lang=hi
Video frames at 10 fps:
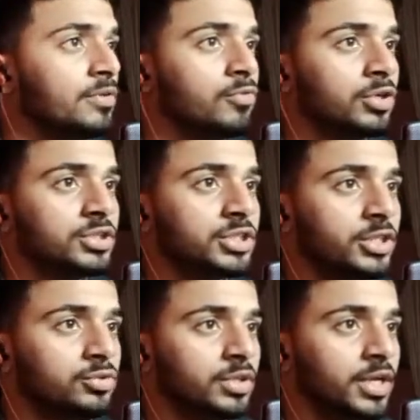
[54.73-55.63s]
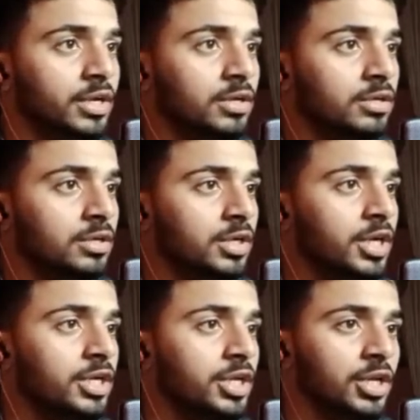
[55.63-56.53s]
वुडन स्टैचू ही है ना
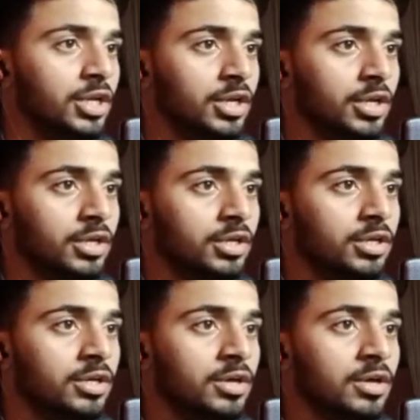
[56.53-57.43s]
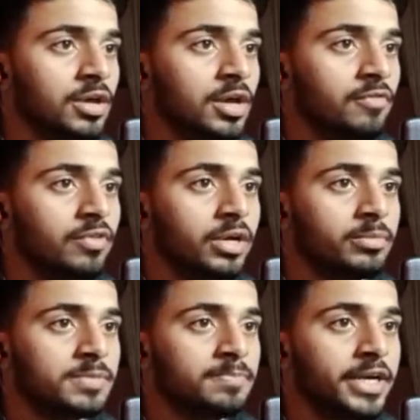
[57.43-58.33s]
नहीं नहीं नहीं नहीं नहीं
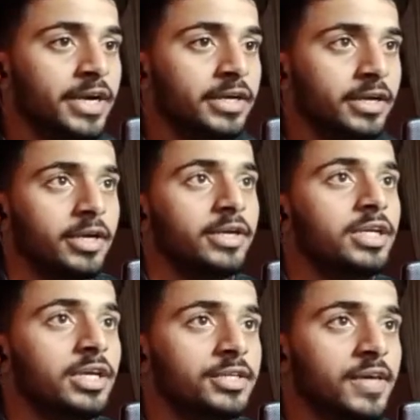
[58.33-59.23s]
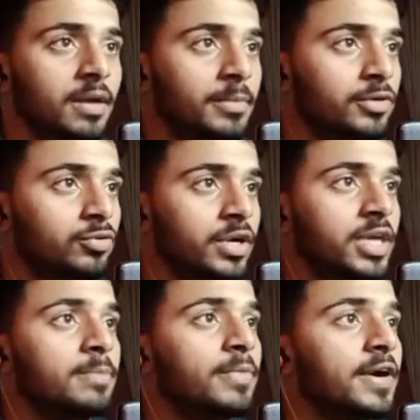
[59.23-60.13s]
वेनमस प्रीडेटर है ठीक है ये हमें ढूंढना
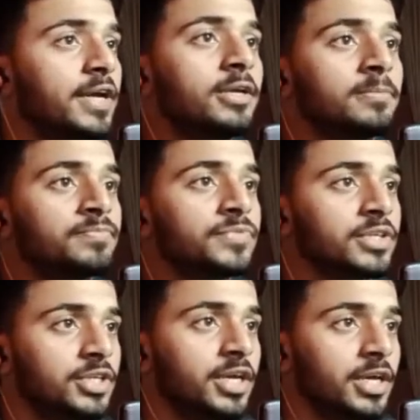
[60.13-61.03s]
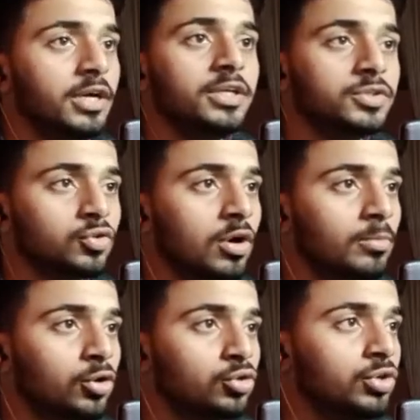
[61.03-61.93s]
है ये मकड़ी ठीक है ना इसको
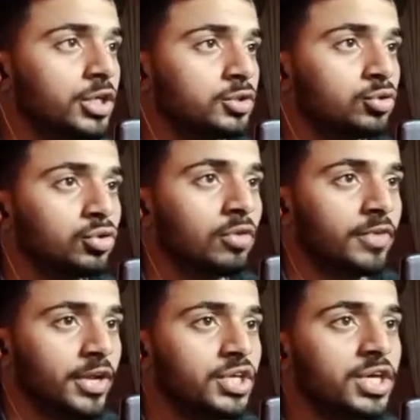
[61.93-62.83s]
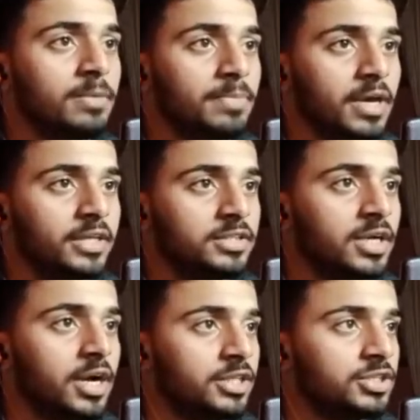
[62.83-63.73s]
हम लोग ढूंढ के इसको सॉल्व करेंगे यहीं पे आई थिंक
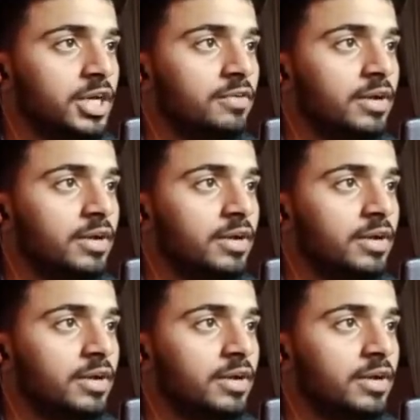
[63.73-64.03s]
आगे जाने